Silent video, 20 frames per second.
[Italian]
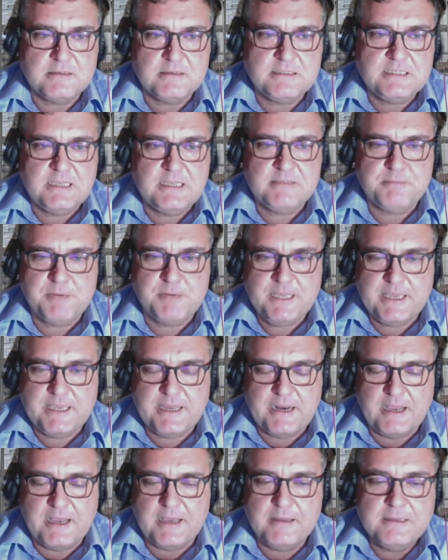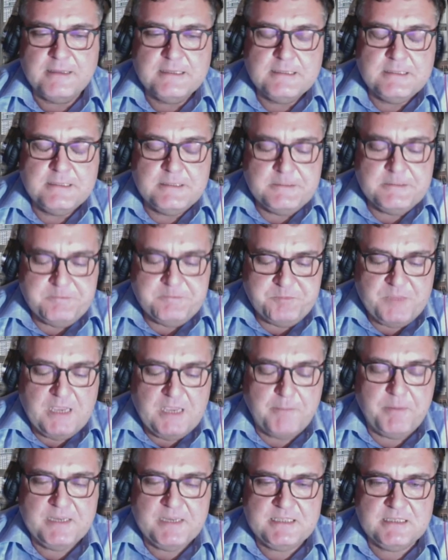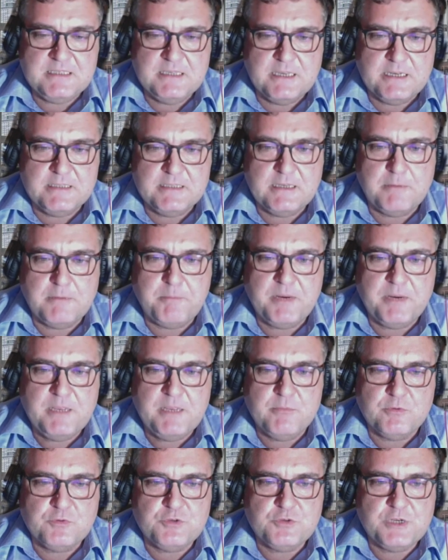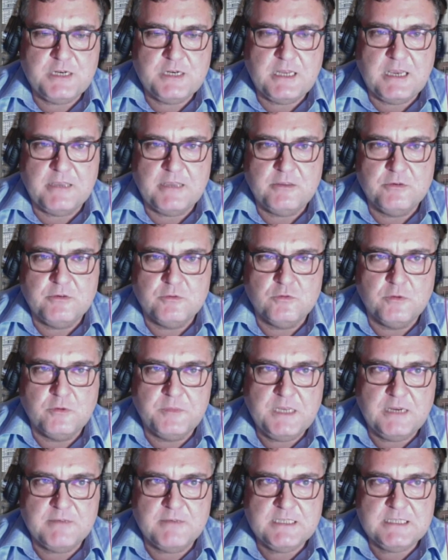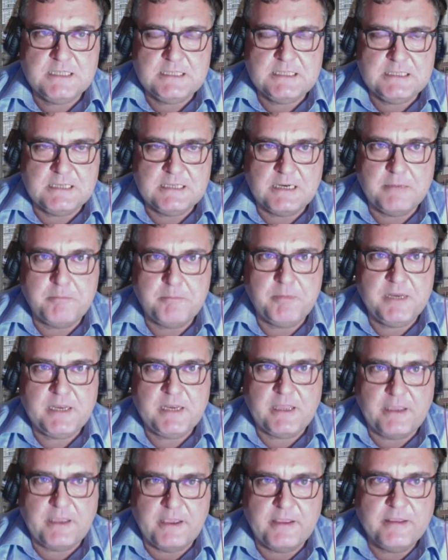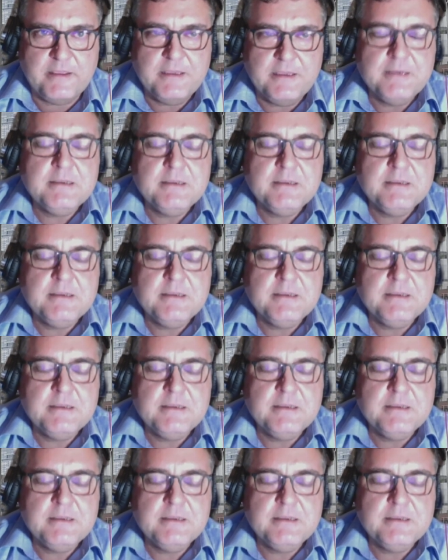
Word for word: Si esplicherà a partire dal 1 gennaio 2023. Perché?